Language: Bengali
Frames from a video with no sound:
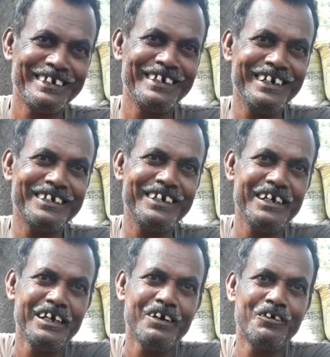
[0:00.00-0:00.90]
ঠিক আছে
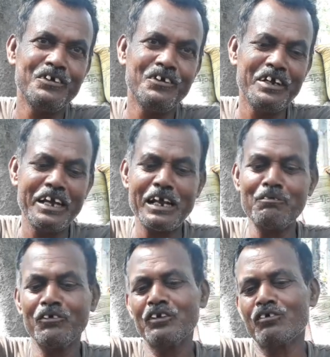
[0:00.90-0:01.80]
ওই জন্য এটার
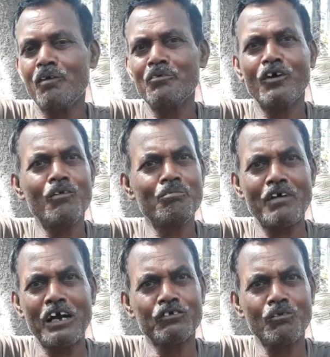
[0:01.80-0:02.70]
মধ্যে সব রকম
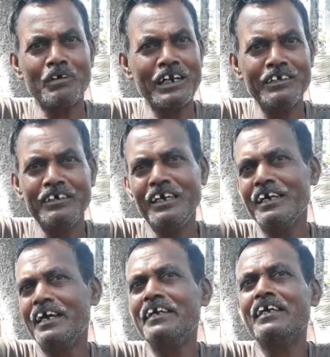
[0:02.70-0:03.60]
ভাগ সমান আছে
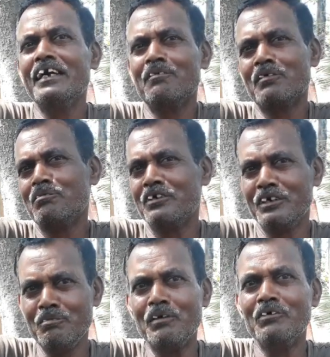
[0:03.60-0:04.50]
এইটাই আমরা
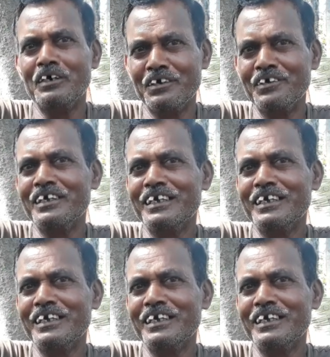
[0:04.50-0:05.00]
বেশি ব্যবহার করি